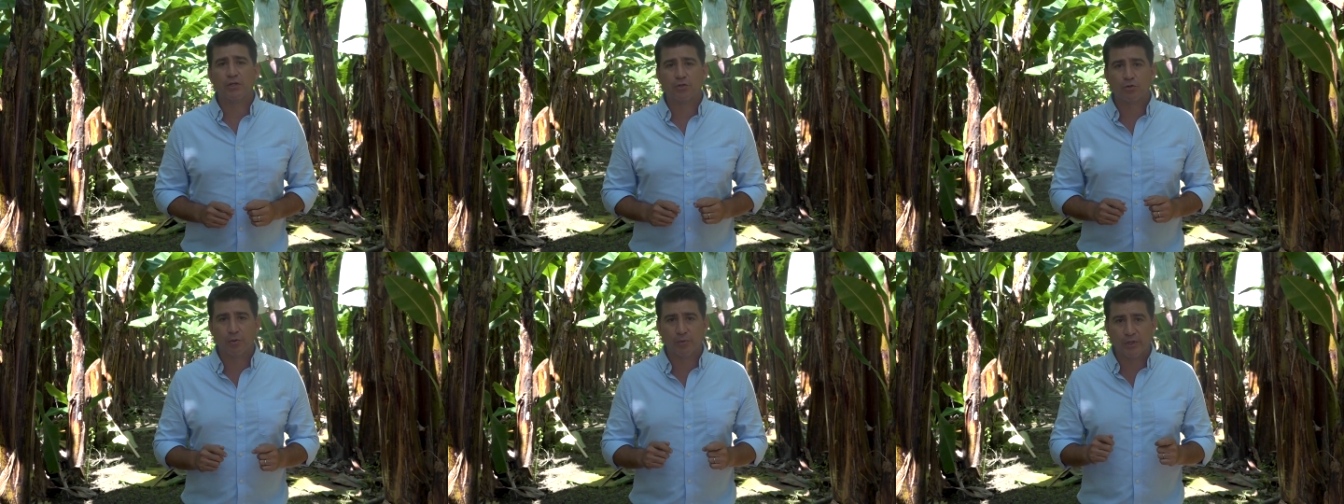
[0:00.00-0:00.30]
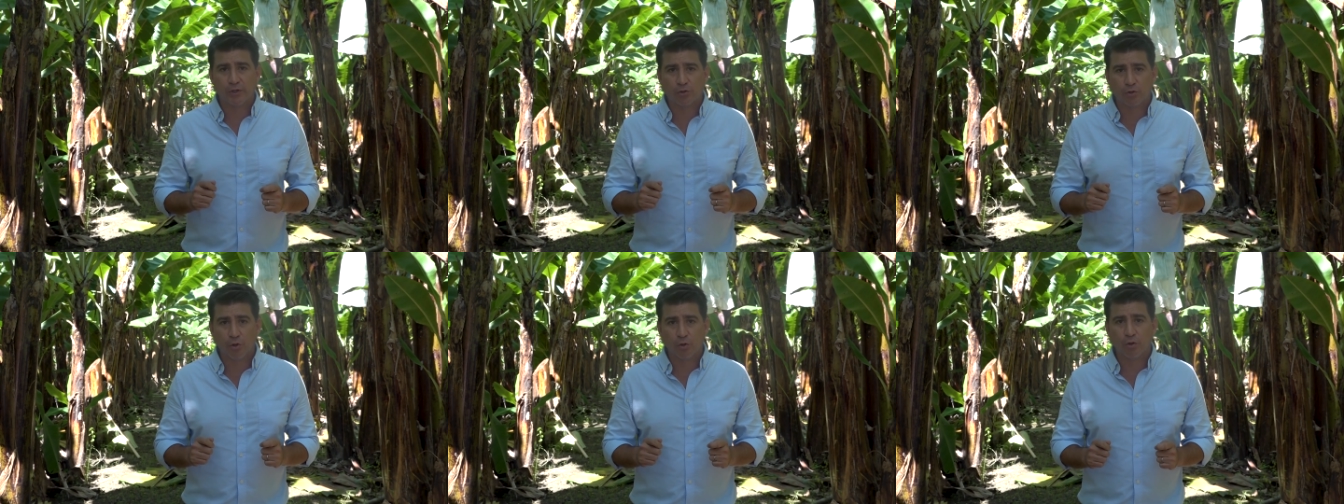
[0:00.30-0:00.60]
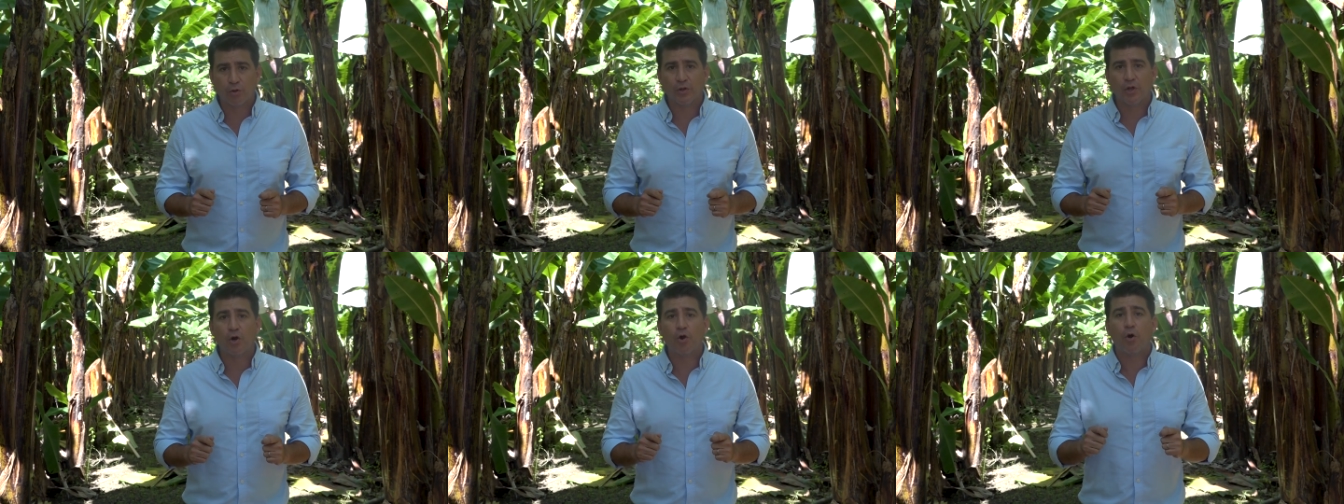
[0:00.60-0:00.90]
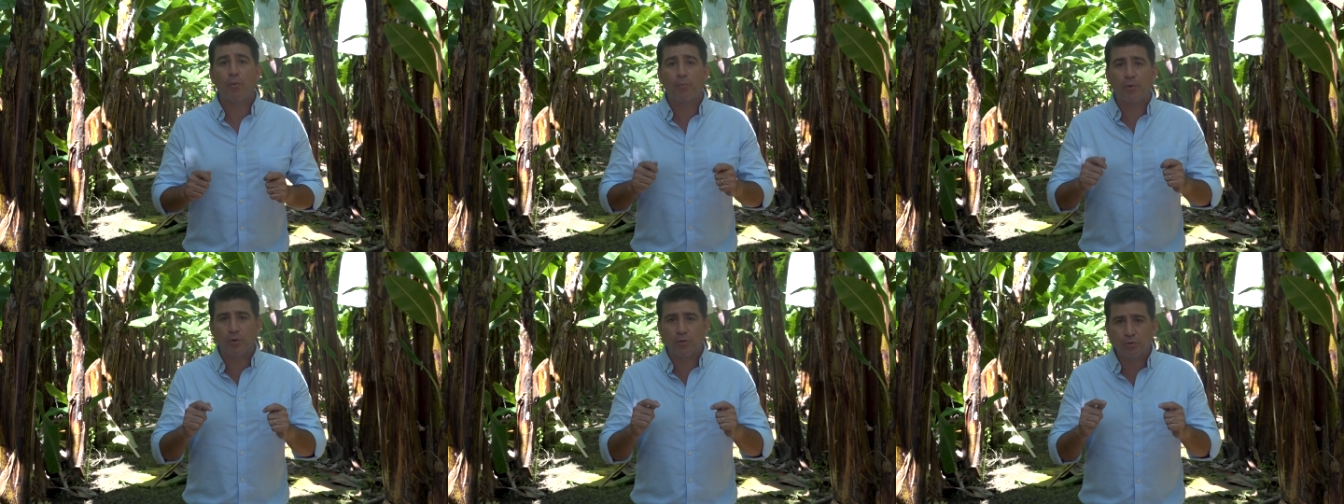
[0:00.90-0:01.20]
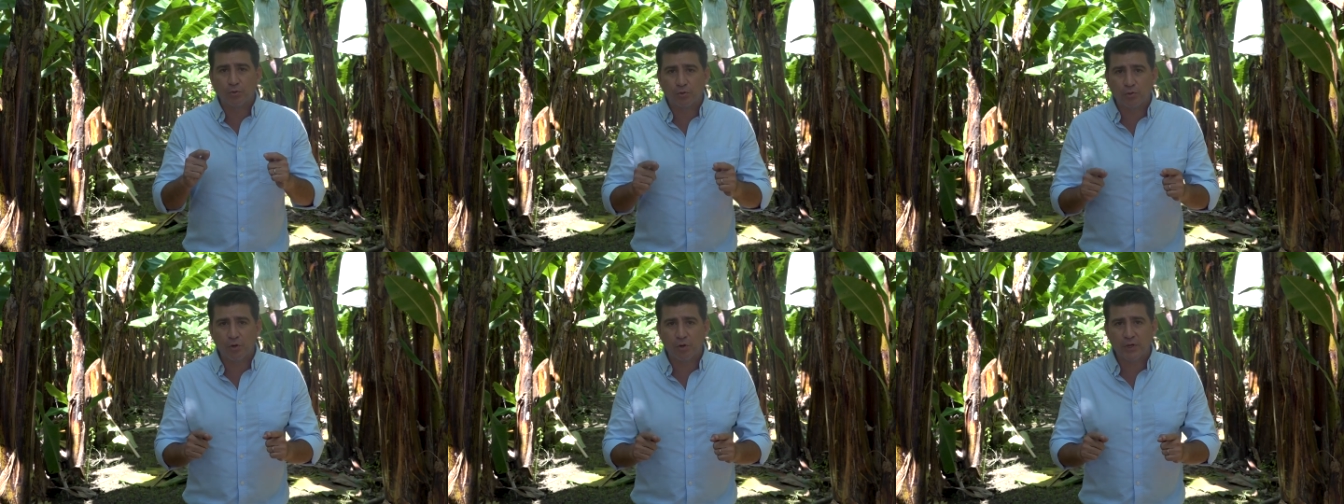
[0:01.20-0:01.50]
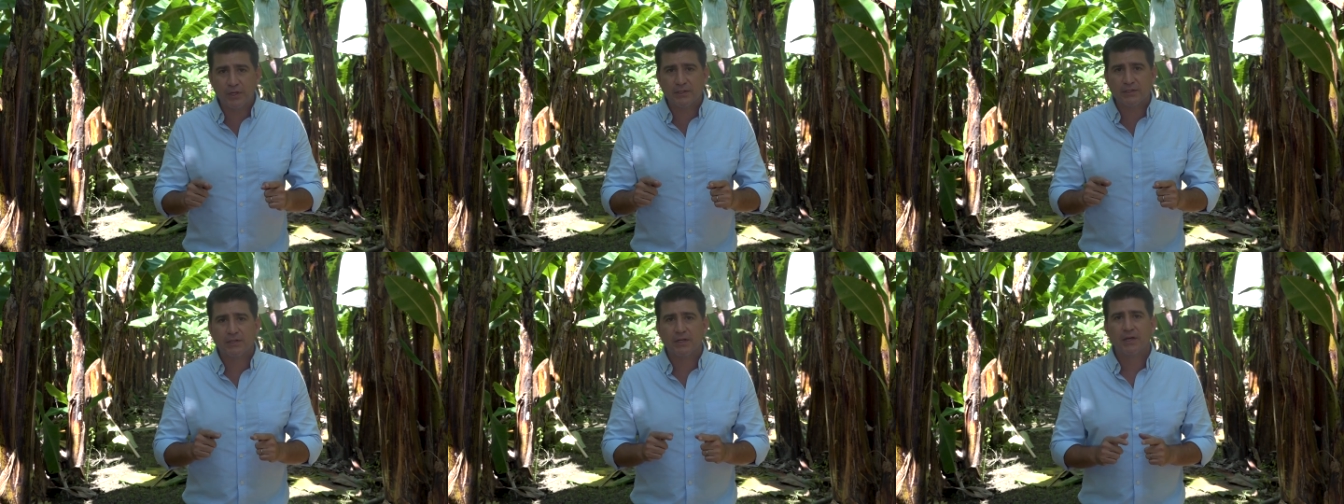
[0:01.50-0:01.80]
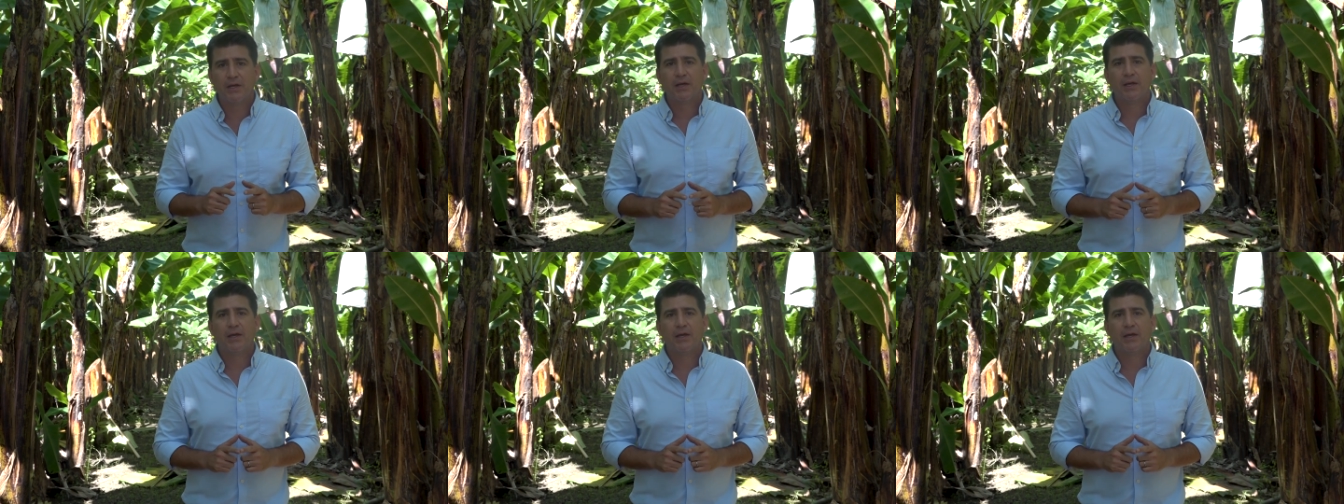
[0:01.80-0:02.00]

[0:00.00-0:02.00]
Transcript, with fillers: y sobre todo de los productores